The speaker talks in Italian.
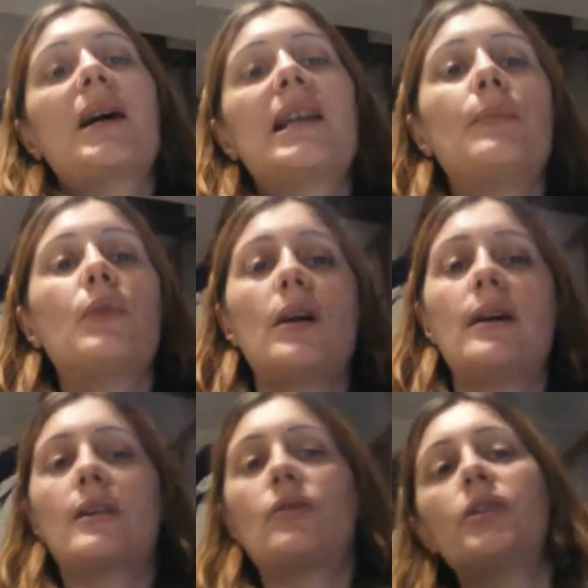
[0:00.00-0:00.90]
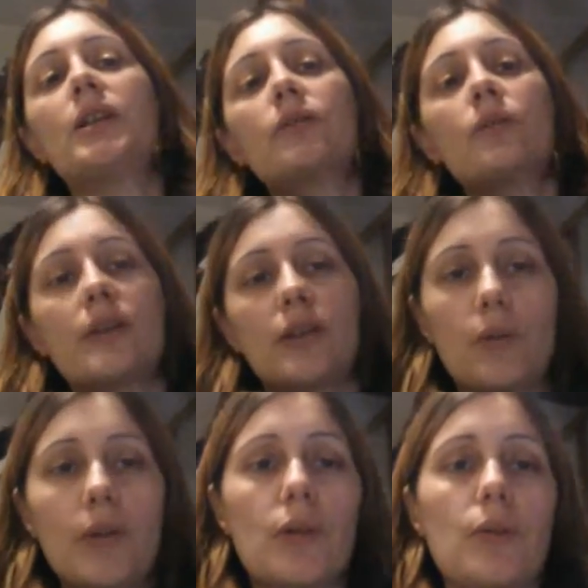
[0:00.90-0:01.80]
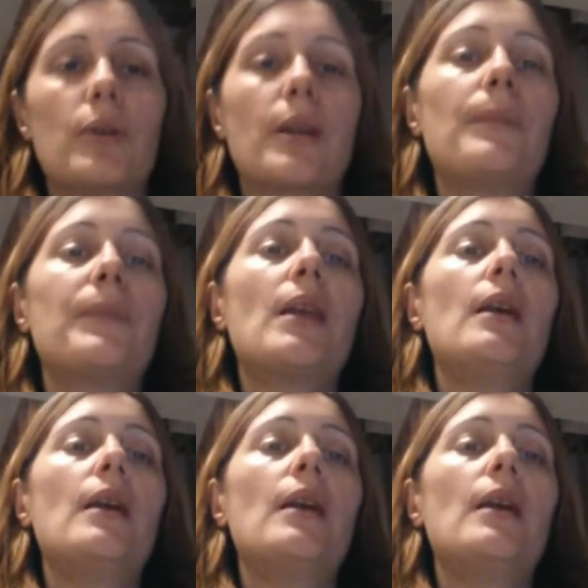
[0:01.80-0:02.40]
manipolare così tanto la situazione